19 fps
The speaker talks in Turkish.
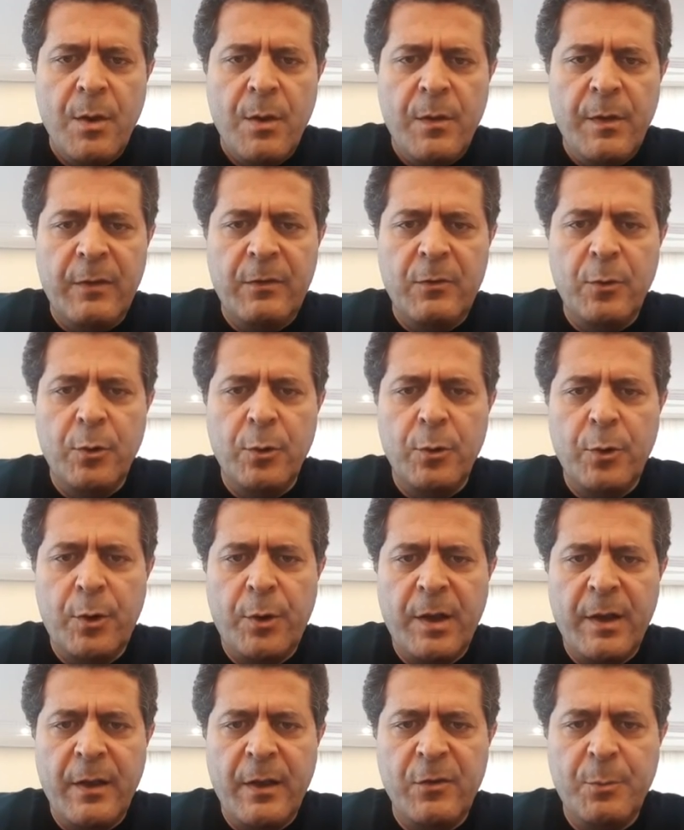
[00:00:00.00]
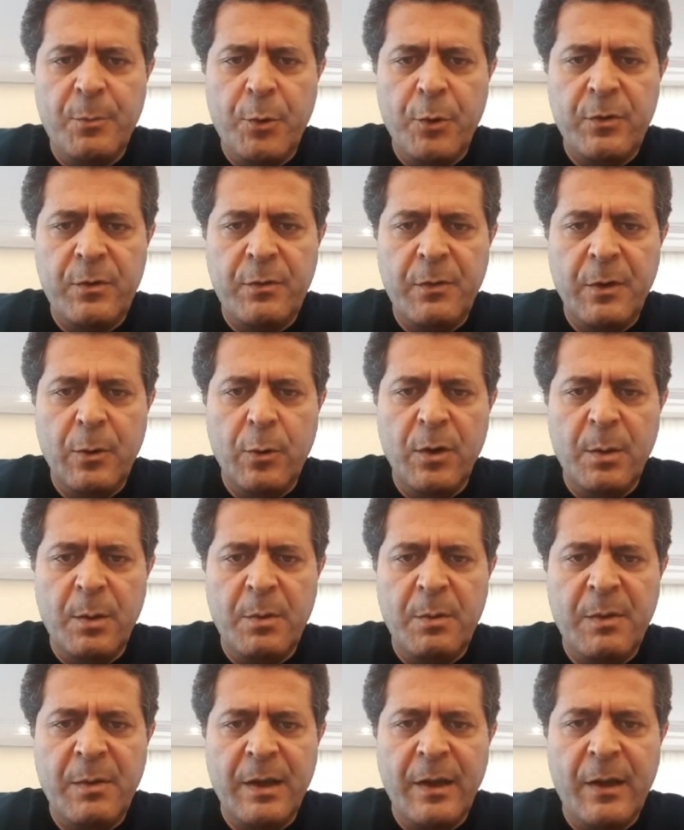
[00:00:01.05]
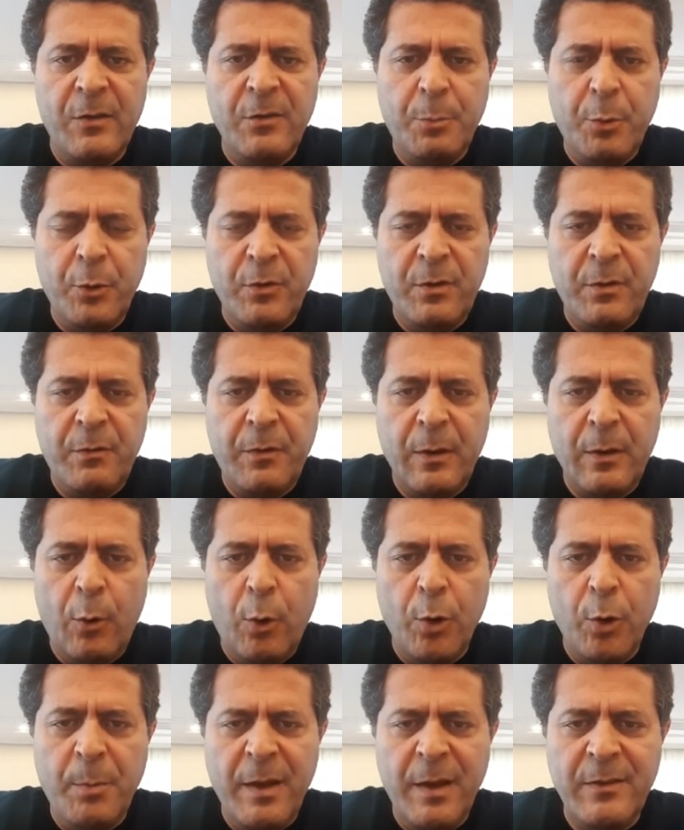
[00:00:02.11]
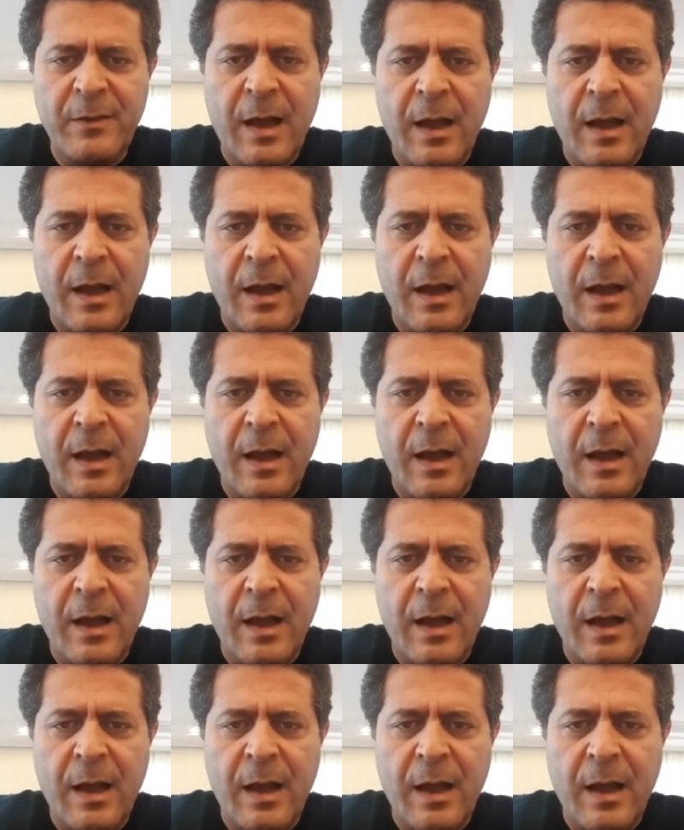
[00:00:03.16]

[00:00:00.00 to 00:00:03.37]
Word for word: Nasıl oluyor? Yalancı pozitiflik olabilir. mi? Yalancı pozitiflik olmaz da